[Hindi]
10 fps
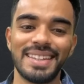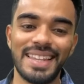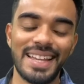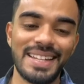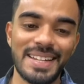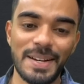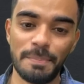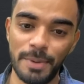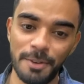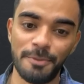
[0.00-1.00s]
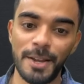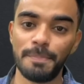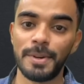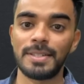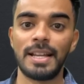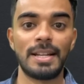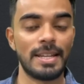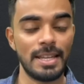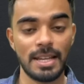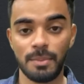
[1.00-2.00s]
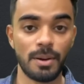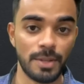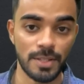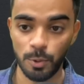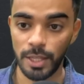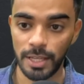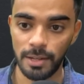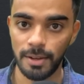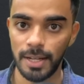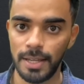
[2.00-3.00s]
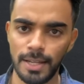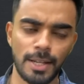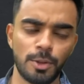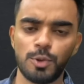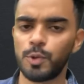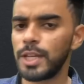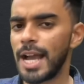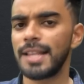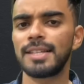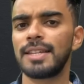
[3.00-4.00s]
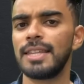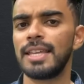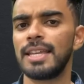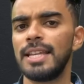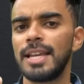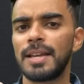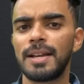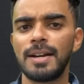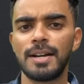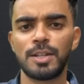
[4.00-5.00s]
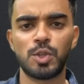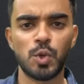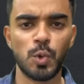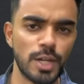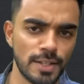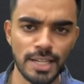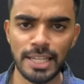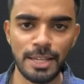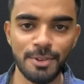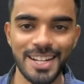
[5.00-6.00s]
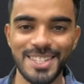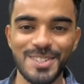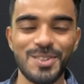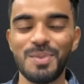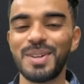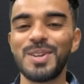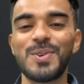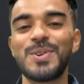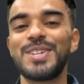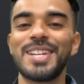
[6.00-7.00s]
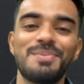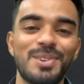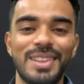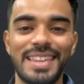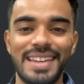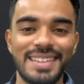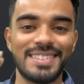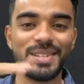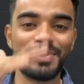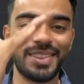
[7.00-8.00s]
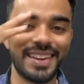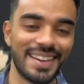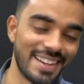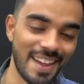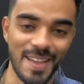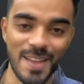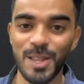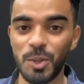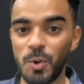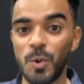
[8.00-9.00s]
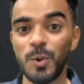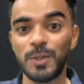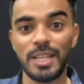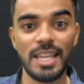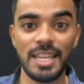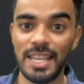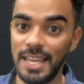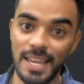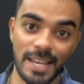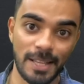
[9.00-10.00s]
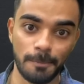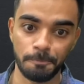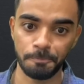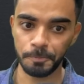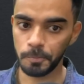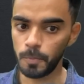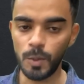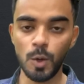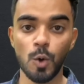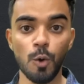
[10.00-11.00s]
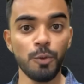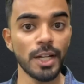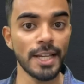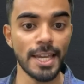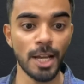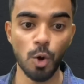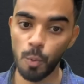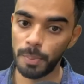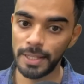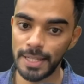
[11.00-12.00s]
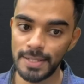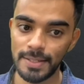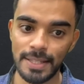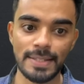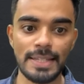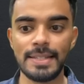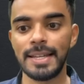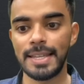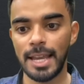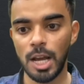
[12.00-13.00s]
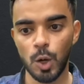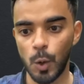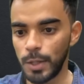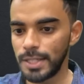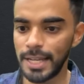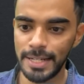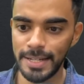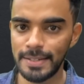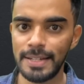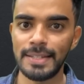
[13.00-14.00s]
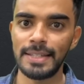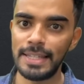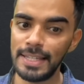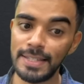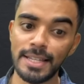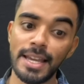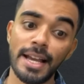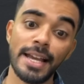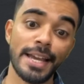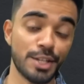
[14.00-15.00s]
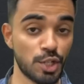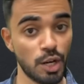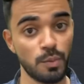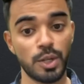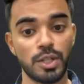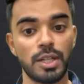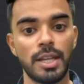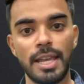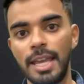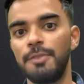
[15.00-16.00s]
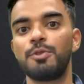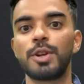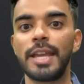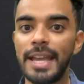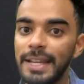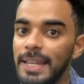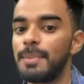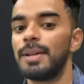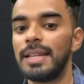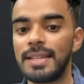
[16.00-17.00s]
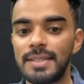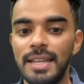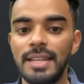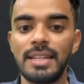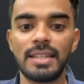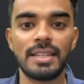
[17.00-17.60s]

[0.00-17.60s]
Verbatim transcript: देन बिग फाइव पर्सनैलिटी अब हम इसको देखने वाले हैं ना तो इसको याद करने के लिए एक uh, छोटा सा कीवर्ड है जिसको अपन ओशन बोलते हैं समुद्र है ना तो ओ सी ई ए एन ओ फॉर आ जाएगा ओपननेस देन सी से आ जाएगा कॉन्सेंटियसनेस ई e से आ जाएगा एक्स्ट्रा वर्जन ए फॉर एग्रीएबलनेस एंड